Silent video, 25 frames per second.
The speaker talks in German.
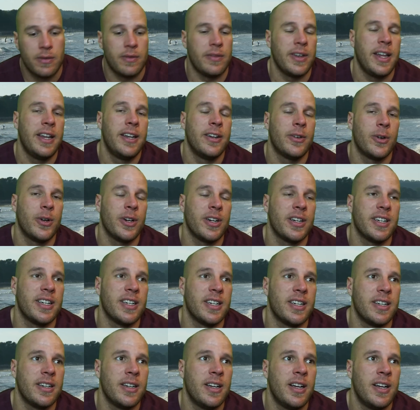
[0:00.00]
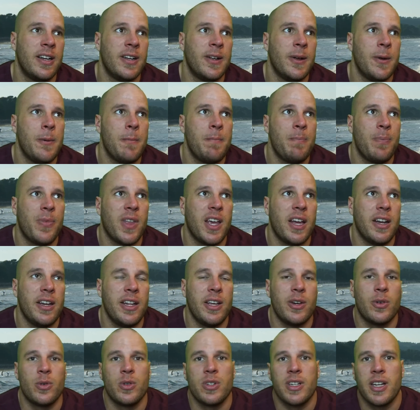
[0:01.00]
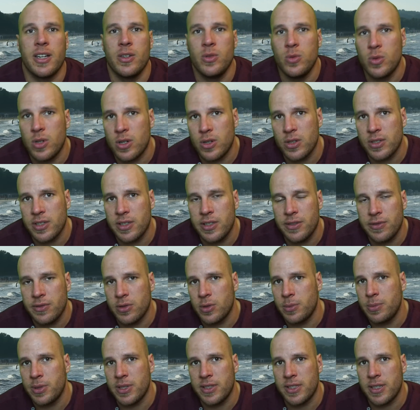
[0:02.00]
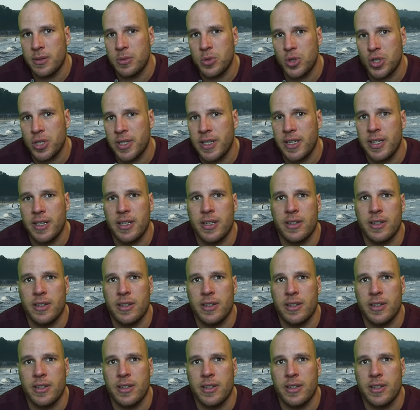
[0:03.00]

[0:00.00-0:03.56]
wenn eure Ernährung dann nur aus Tiefkühlpizza besteht,